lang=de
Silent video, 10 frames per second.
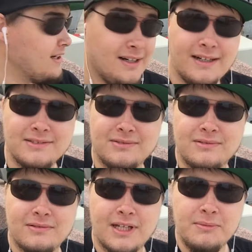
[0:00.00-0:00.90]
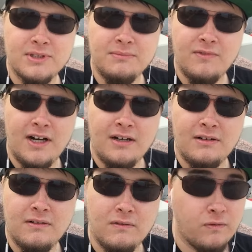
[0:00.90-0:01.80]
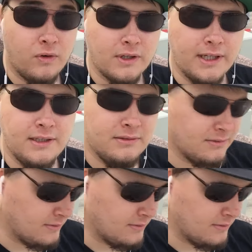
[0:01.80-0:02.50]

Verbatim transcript: ja, also Gamescom war voll geil.